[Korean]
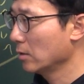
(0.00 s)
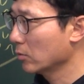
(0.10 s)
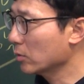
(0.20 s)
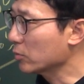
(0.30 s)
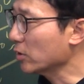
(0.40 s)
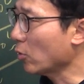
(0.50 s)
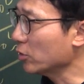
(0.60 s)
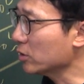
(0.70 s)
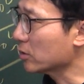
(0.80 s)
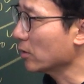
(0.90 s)
그럼 그게
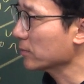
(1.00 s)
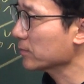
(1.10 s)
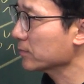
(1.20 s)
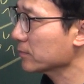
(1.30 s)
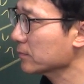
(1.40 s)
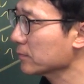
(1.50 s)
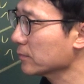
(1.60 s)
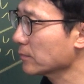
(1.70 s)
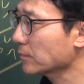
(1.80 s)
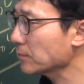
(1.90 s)
어딨어
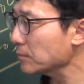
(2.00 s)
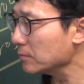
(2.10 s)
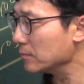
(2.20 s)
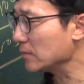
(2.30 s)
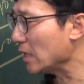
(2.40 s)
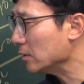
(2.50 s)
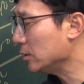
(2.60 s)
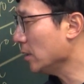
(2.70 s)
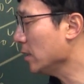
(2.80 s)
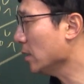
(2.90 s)

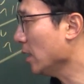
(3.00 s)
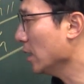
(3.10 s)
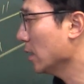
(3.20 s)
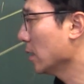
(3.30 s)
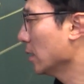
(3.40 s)
C에 있나?